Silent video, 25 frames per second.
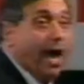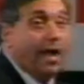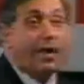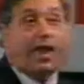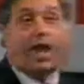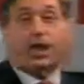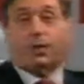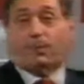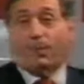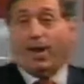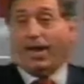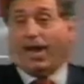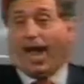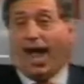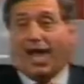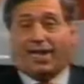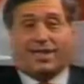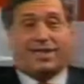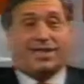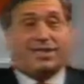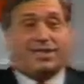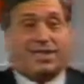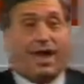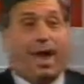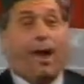la
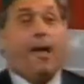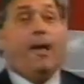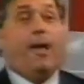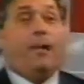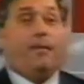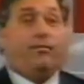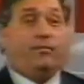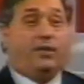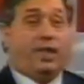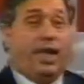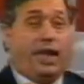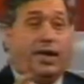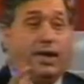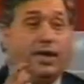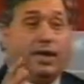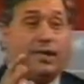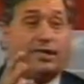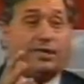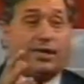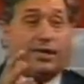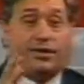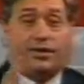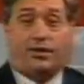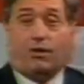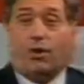speranza nel
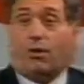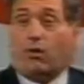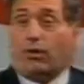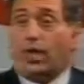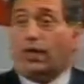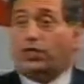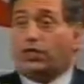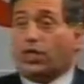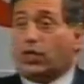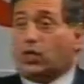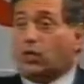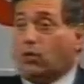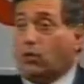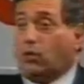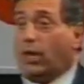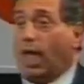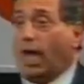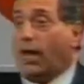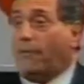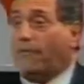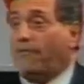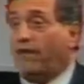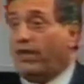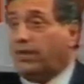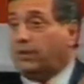Signore Gesù,
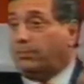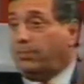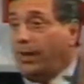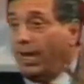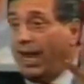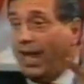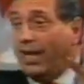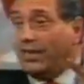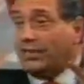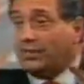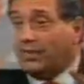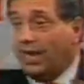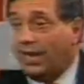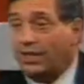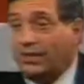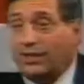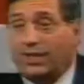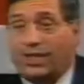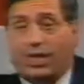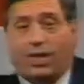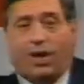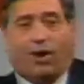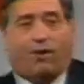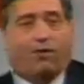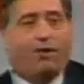la speranza in
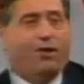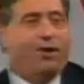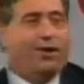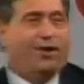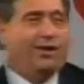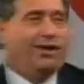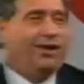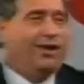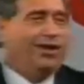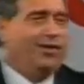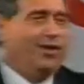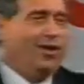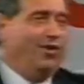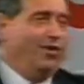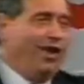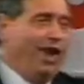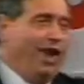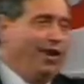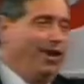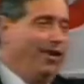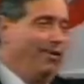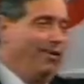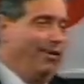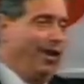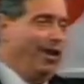Dio, non
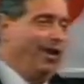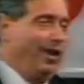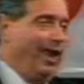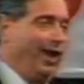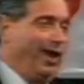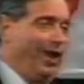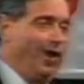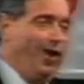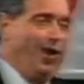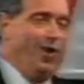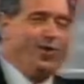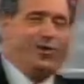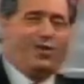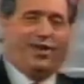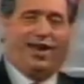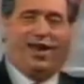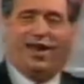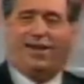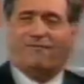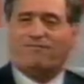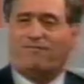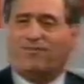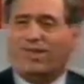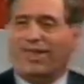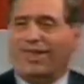è
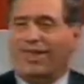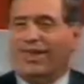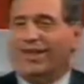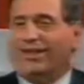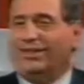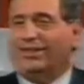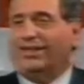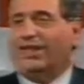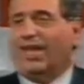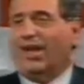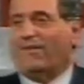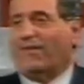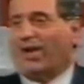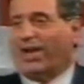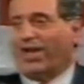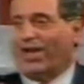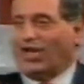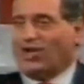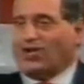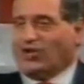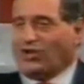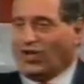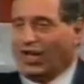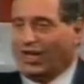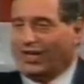qualcosa di
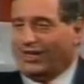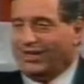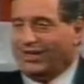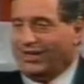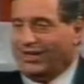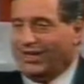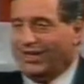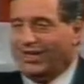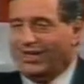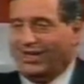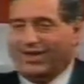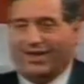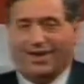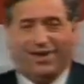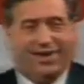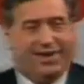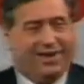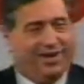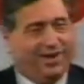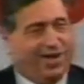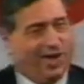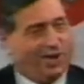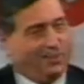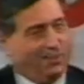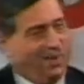evanescente.
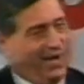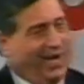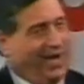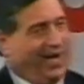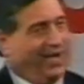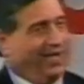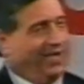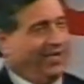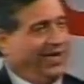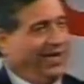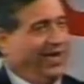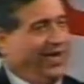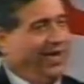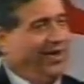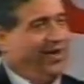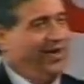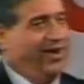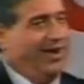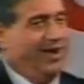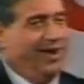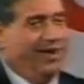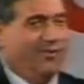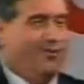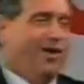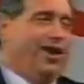La speranza
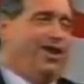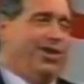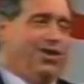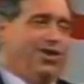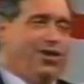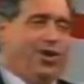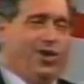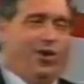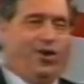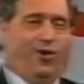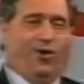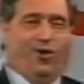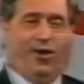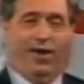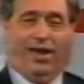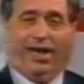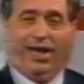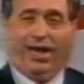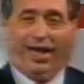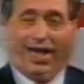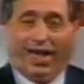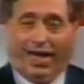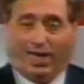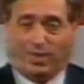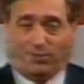quando
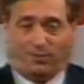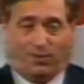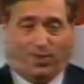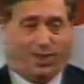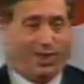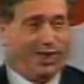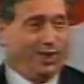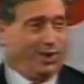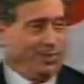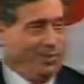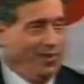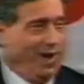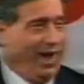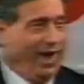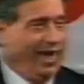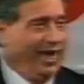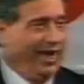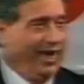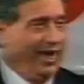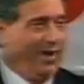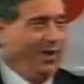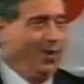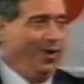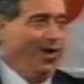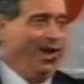è spirituale
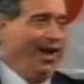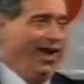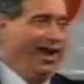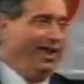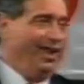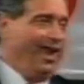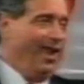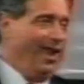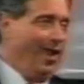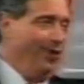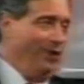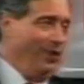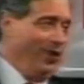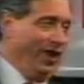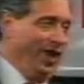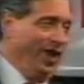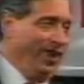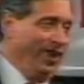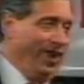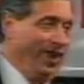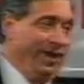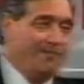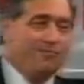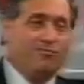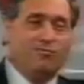è collegata alla
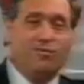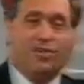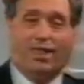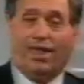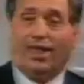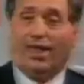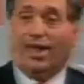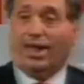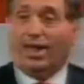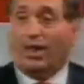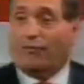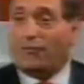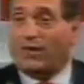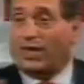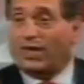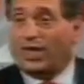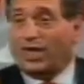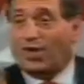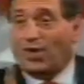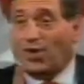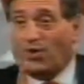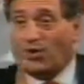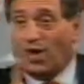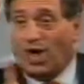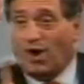fede e la fede
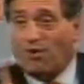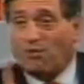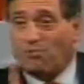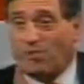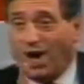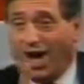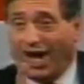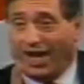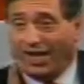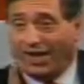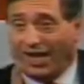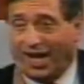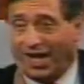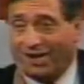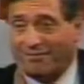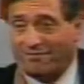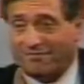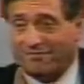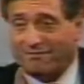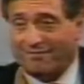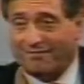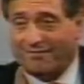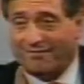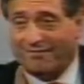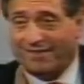non è umana.
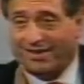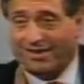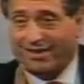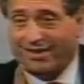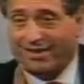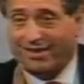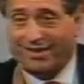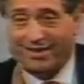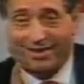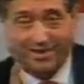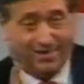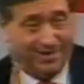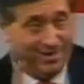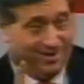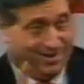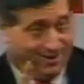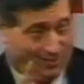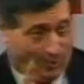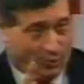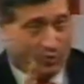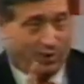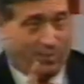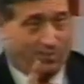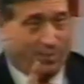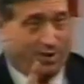
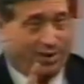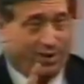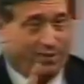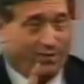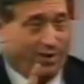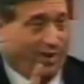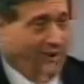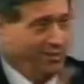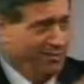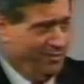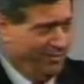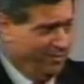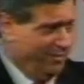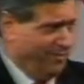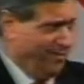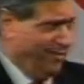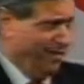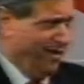Lo sapete, vero?